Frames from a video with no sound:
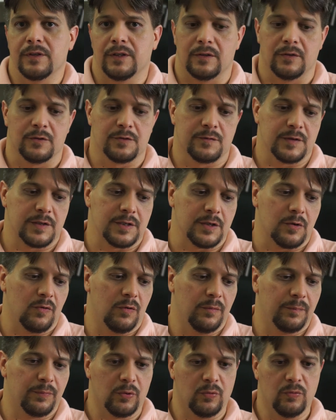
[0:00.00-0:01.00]
Então, se você
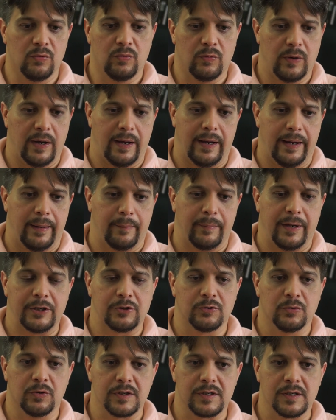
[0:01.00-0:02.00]
comprou um a, mais
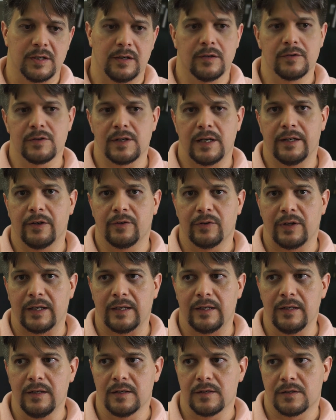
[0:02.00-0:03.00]
mais dois anos, a alíquota é
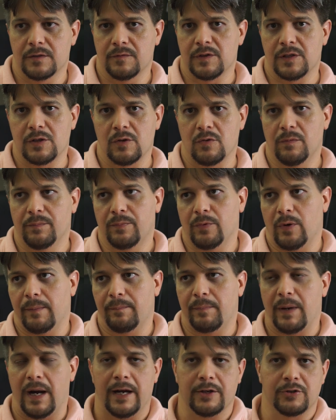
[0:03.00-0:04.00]
15. Se você comprou
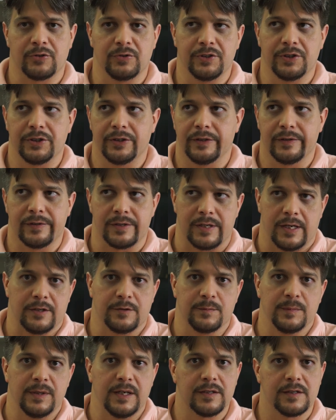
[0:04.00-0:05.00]
abaixo de
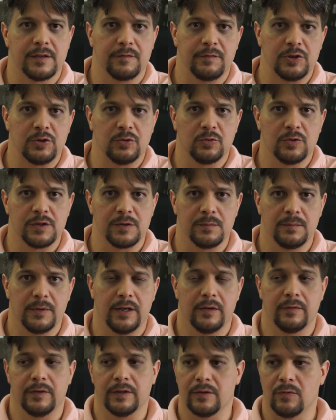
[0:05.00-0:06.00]
seis meses, é
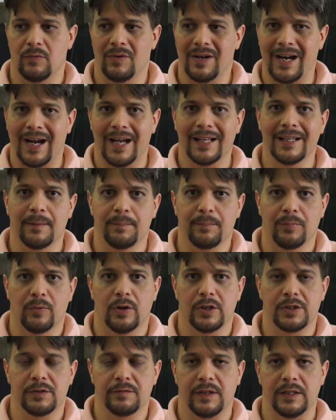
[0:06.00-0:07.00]
22,5. Então, cada
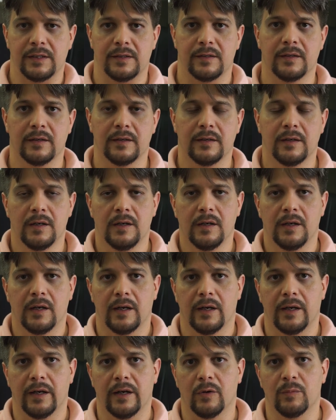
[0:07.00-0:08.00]
aporte vai ter
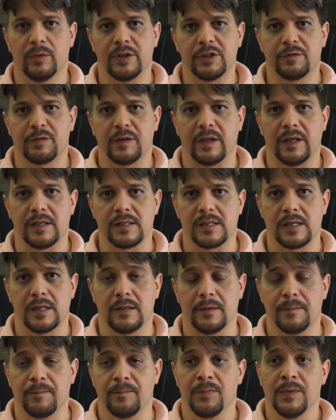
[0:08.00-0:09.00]
é, uma diferença
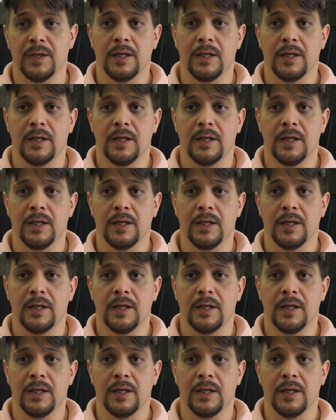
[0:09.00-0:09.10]
aí.